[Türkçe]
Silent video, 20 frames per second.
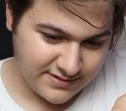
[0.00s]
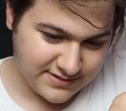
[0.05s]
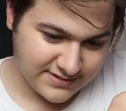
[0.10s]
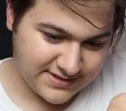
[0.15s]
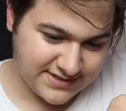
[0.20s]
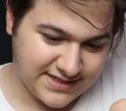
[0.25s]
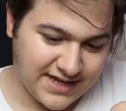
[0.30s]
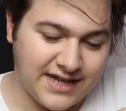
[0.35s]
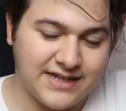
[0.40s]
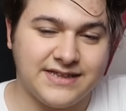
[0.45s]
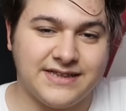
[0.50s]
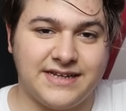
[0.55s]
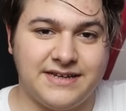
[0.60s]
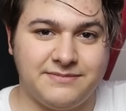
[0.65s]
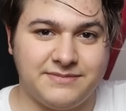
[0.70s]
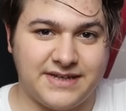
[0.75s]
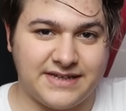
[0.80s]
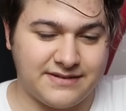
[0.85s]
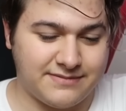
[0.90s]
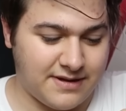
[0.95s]

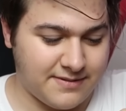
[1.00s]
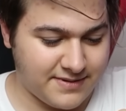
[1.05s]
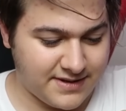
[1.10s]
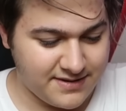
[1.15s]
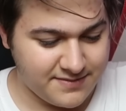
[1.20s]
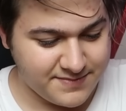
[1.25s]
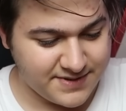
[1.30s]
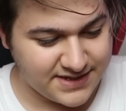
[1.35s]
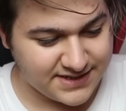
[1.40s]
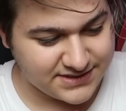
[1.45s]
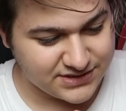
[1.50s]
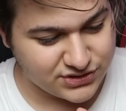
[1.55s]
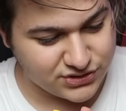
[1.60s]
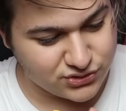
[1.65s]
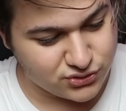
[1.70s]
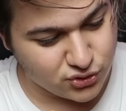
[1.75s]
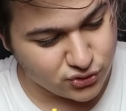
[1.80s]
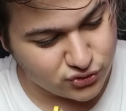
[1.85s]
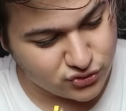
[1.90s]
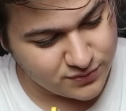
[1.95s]
Sallayayım dedim ama biraz
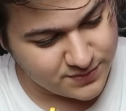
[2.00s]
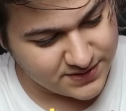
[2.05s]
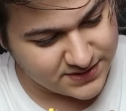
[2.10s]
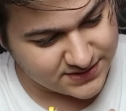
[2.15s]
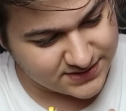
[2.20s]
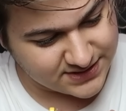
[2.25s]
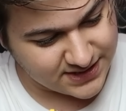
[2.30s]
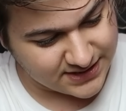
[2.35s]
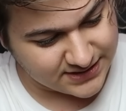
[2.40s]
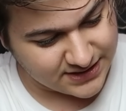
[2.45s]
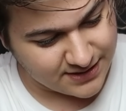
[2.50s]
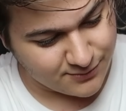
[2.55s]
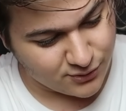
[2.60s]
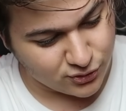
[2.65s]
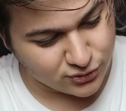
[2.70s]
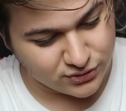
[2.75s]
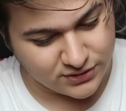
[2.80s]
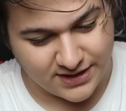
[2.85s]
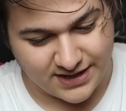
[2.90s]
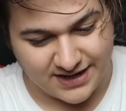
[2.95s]
kötü bir sallama
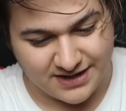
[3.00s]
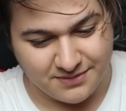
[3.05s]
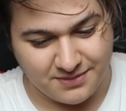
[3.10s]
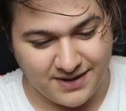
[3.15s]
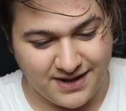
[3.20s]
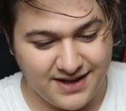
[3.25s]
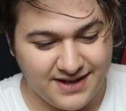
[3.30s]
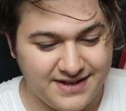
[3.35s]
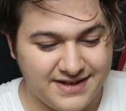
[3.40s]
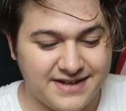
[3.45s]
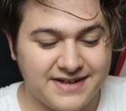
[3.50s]
oldu galiba.